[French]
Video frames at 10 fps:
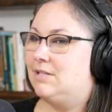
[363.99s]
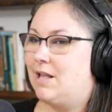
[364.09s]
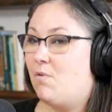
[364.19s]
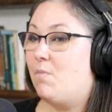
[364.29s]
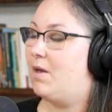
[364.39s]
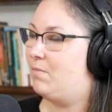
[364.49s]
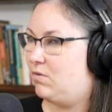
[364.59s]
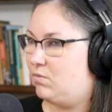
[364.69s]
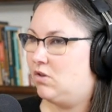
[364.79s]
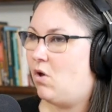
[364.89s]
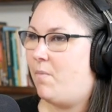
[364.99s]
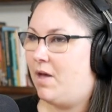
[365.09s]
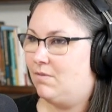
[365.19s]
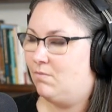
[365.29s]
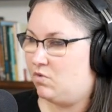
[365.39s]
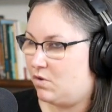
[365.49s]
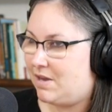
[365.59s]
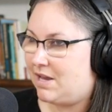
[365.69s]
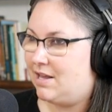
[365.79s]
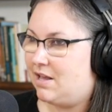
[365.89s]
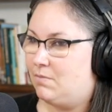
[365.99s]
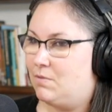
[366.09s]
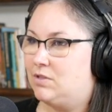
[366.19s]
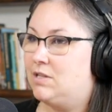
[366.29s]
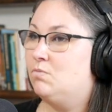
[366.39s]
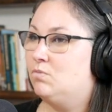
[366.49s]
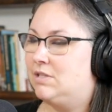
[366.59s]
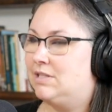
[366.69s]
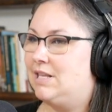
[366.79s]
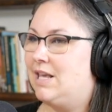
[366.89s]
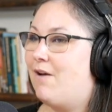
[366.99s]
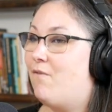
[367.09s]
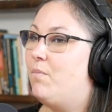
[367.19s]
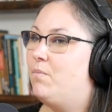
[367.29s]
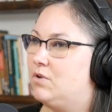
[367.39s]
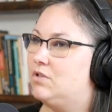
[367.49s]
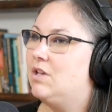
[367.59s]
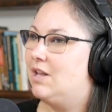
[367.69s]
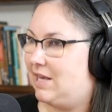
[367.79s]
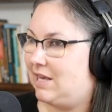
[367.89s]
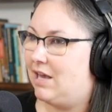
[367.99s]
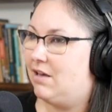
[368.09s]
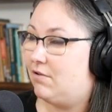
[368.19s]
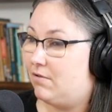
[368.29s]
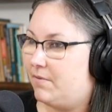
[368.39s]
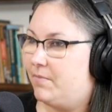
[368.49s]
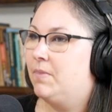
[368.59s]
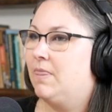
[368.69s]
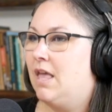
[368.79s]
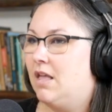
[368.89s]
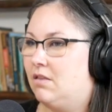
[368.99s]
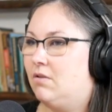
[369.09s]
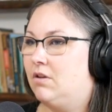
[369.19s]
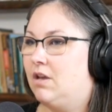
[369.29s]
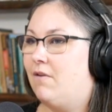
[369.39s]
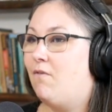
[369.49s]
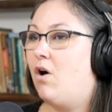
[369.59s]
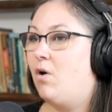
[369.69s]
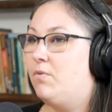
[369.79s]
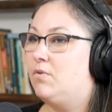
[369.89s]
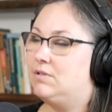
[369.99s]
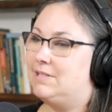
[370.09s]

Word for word: Ça m'a permis, oui, de comprendre mieux mes clientes, mais aussi de m'outiller à avoir plus que des kegels donc, euh, avoir un peu.